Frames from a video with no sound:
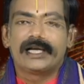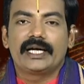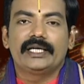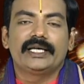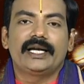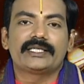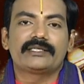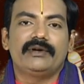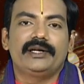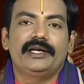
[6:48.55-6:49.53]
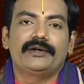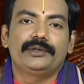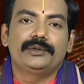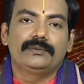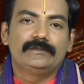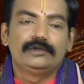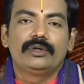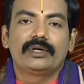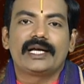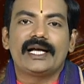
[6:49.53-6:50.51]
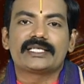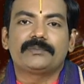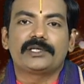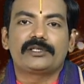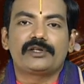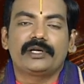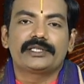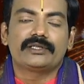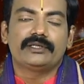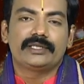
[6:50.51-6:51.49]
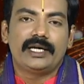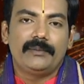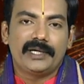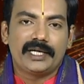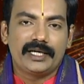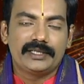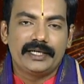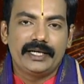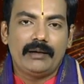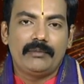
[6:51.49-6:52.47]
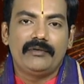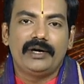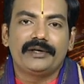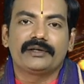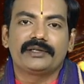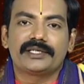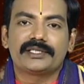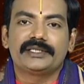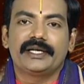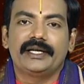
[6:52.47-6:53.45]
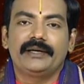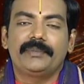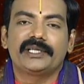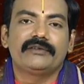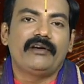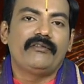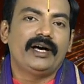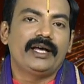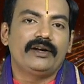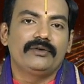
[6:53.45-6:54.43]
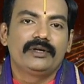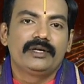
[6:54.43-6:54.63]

కన్యారాశి వారు నేటి రోజు దుర్గా సప్తశ్లోకి స్తోత్రాలను పఠనం చేయండి అమ్మవారి యొక్క దర్శనం చేయండి ప్రతి వ్యవహారంలో